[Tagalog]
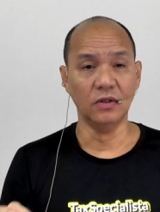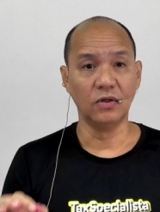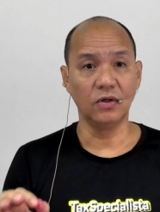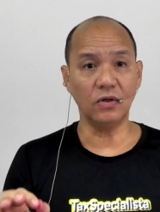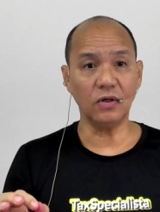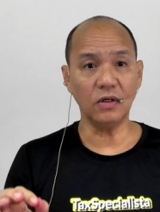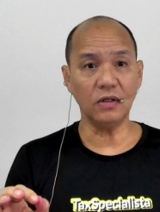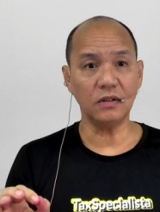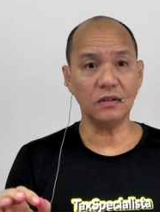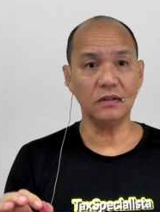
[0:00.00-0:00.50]

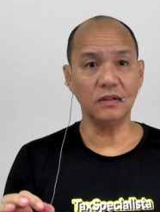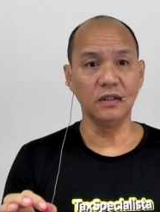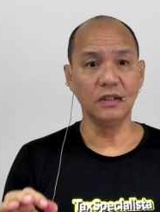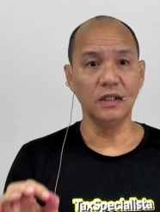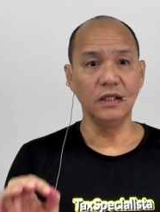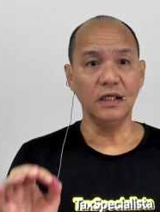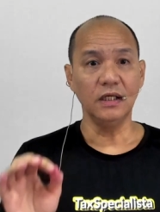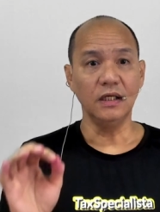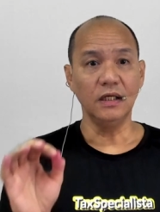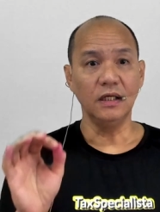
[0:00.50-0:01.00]
Or,
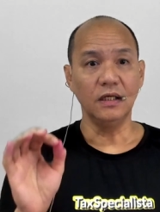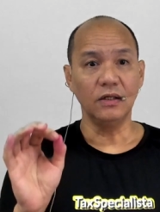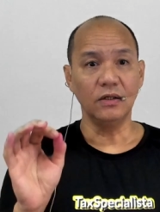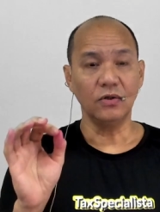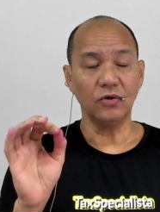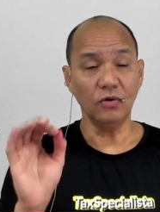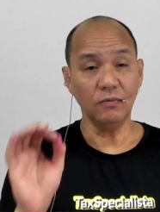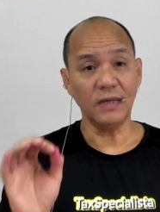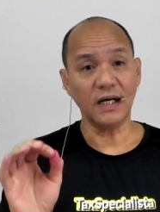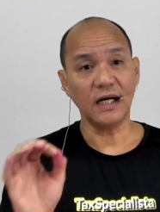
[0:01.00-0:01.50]

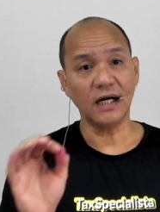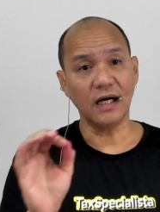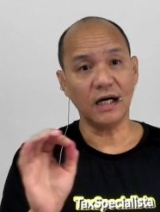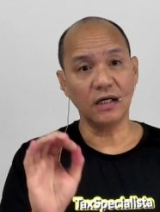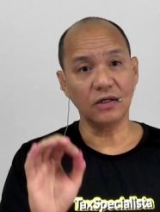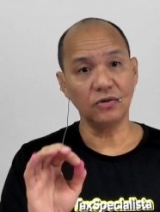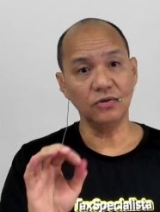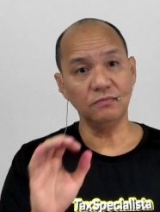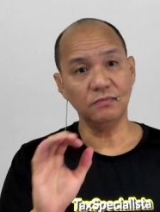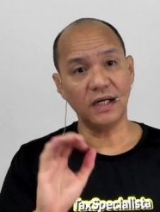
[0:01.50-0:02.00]
kung
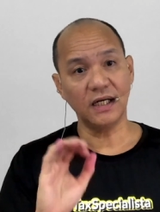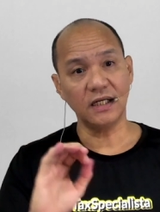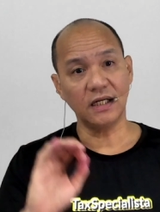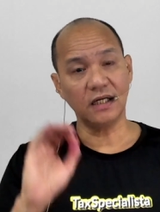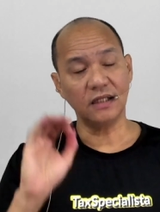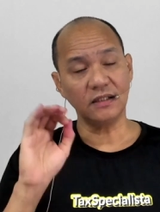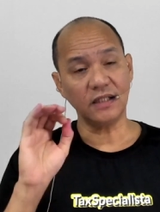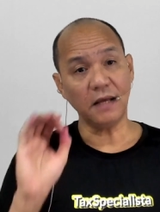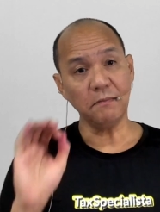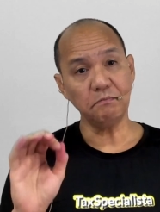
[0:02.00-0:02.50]
magkakaroon man
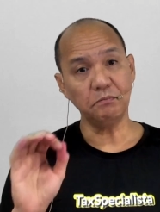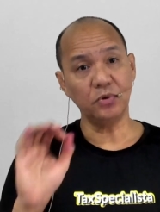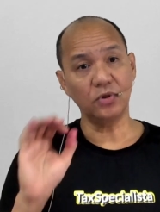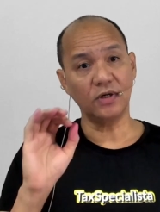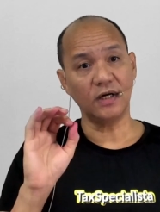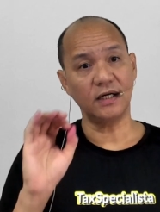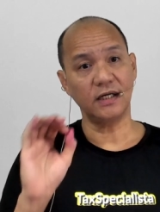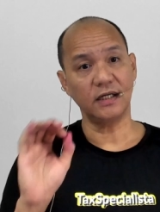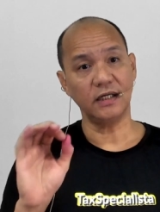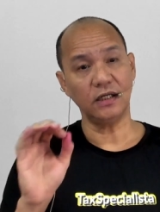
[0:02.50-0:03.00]
ng
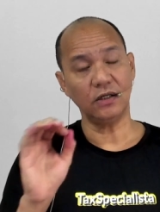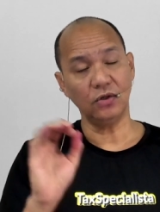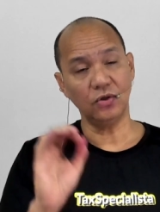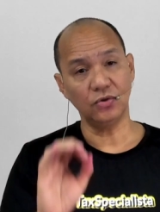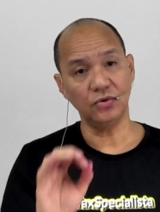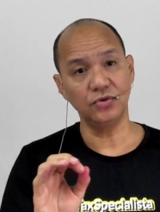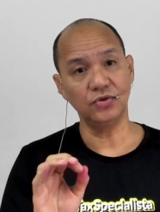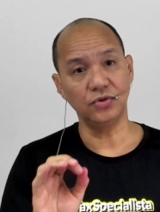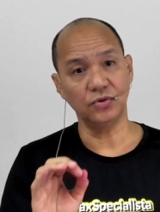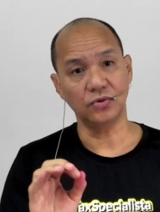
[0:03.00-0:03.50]
temporary
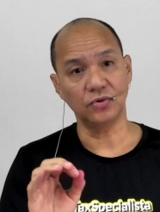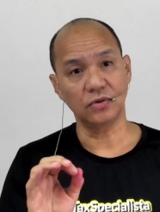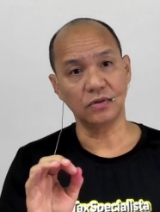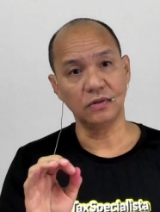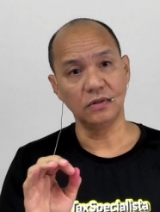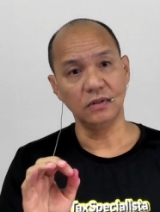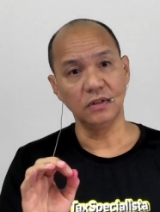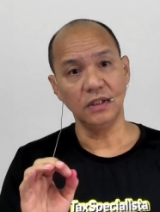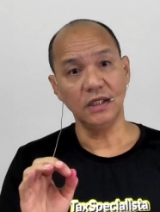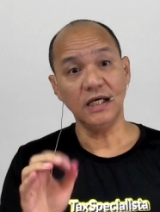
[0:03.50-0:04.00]
closure,
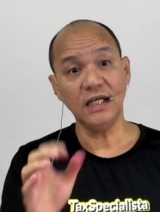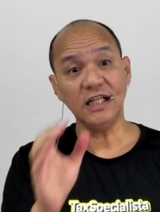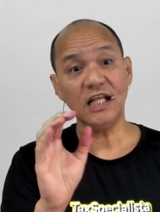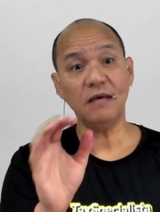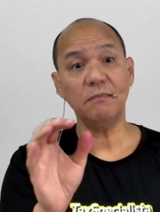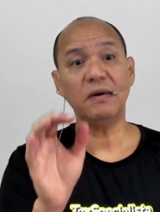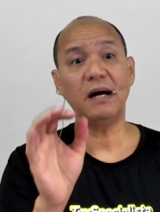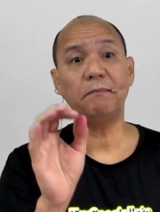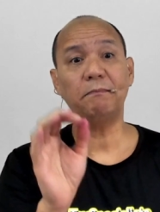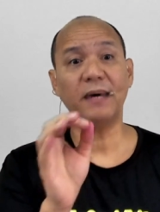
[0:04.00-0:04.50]

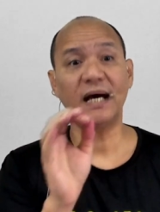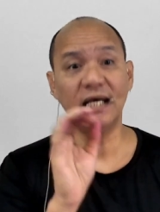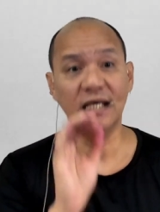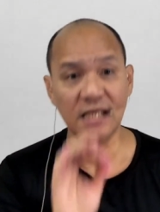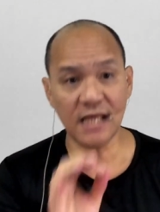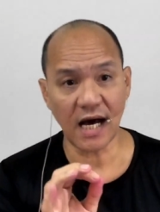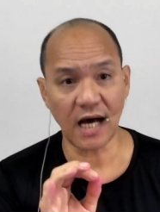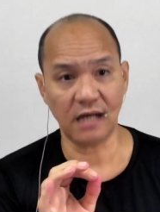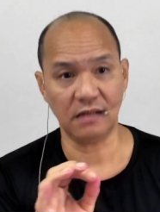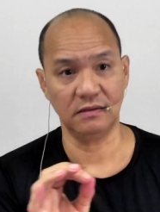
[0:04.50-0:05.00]
hindi
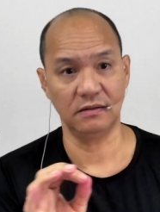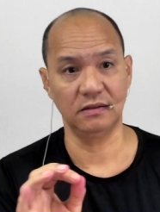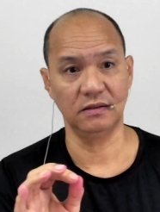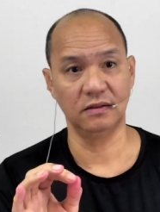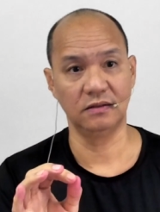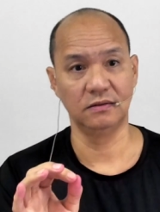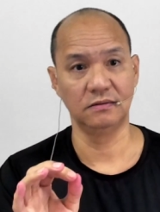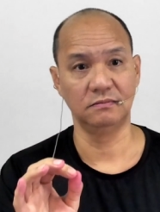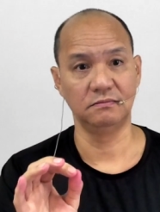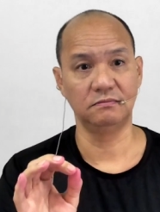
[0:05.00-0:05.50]
mapahiya
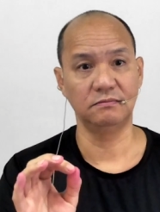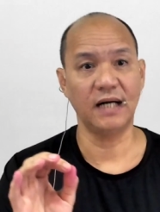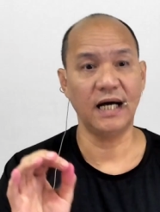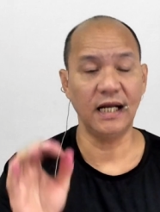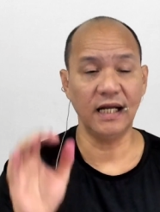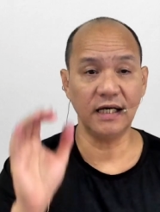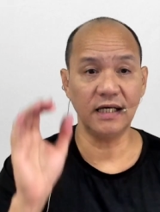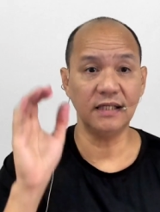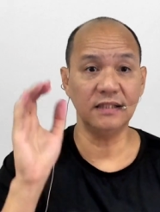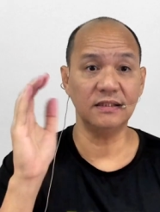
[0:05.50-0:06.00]

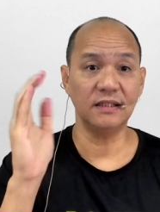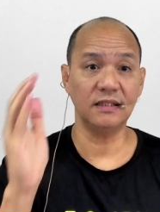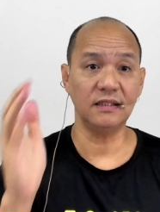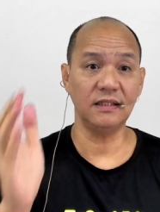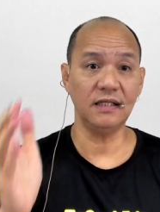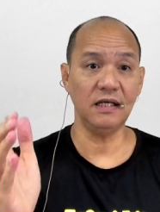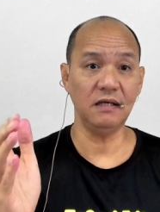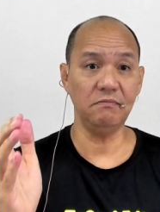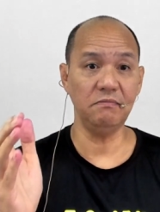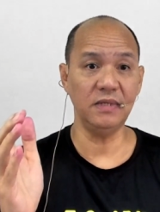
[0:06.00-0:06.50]
malagay sa
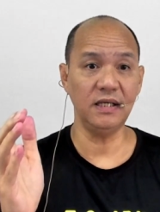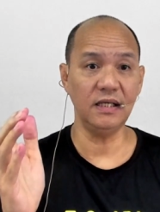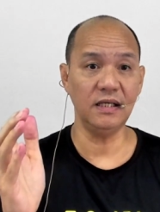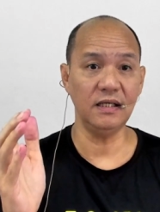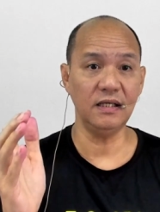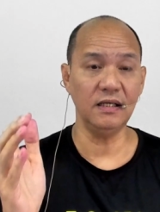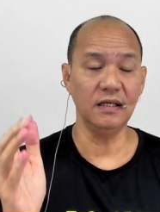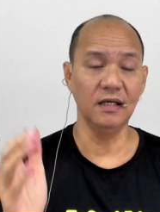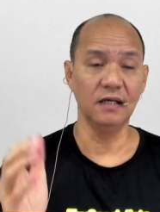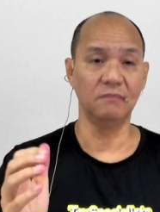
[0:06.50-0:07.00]

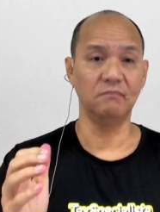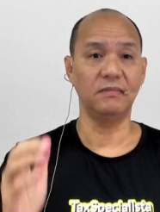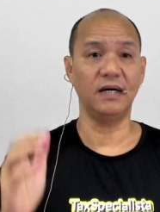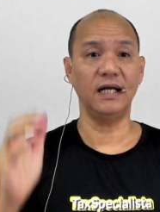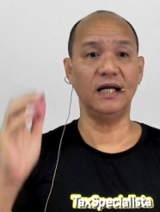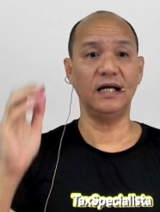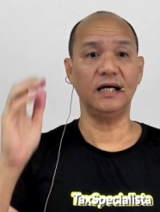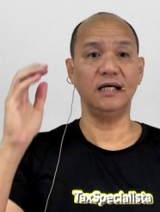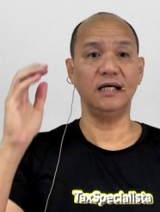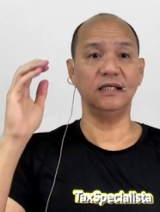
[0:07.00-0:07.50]
TV,
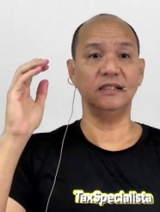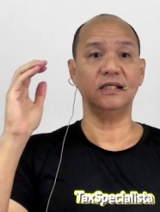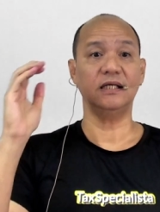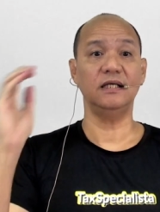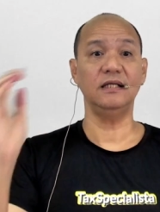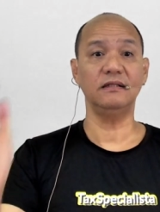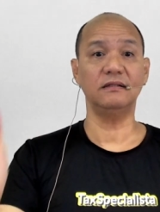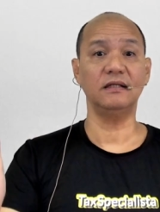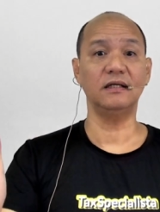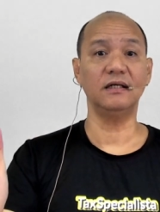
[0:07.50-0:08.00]
malagay sa
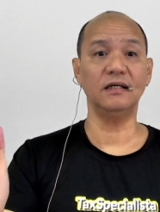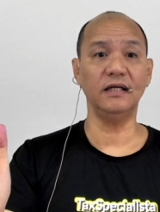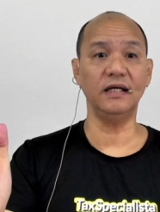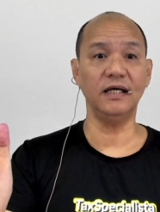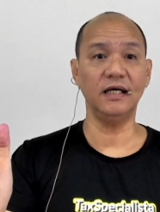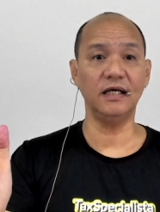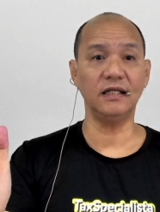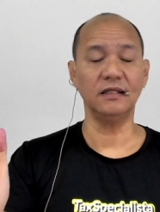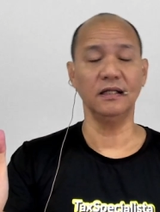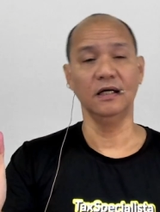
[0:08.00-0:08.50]

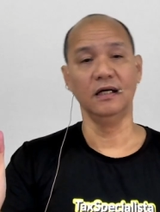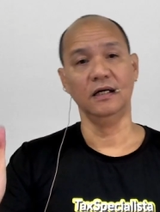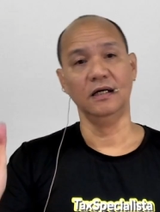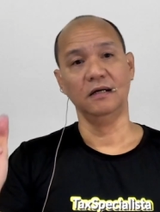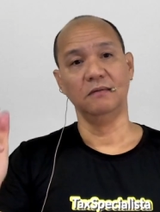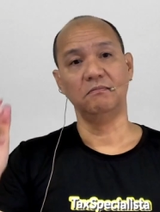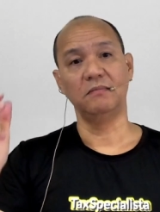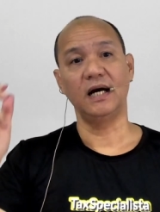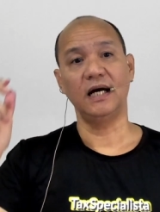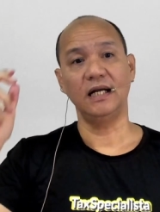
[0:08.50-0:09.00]
internet,
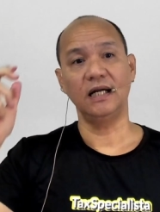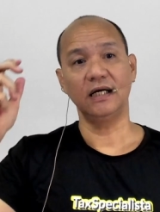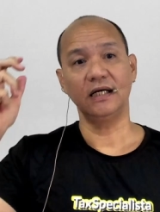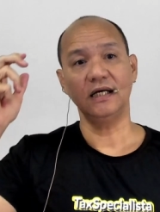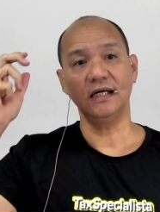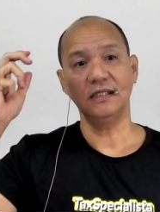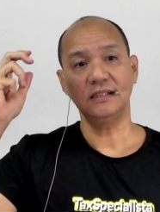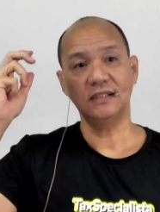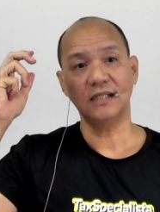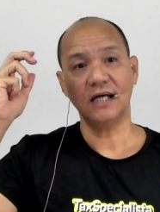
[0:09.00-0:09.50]

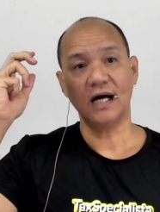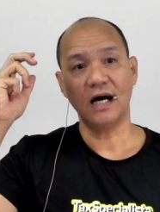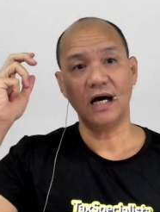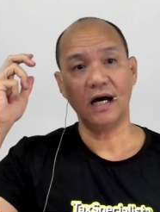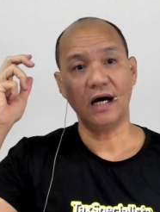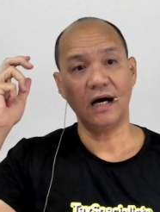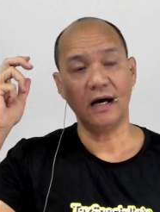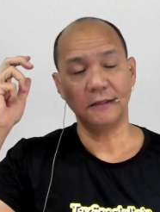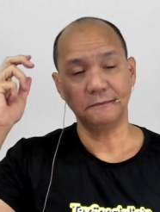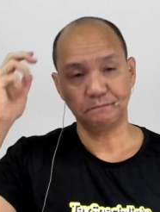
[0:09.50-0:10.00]
malagay
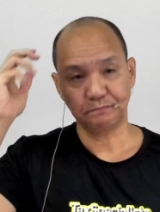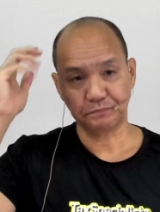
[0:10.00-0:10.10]
sa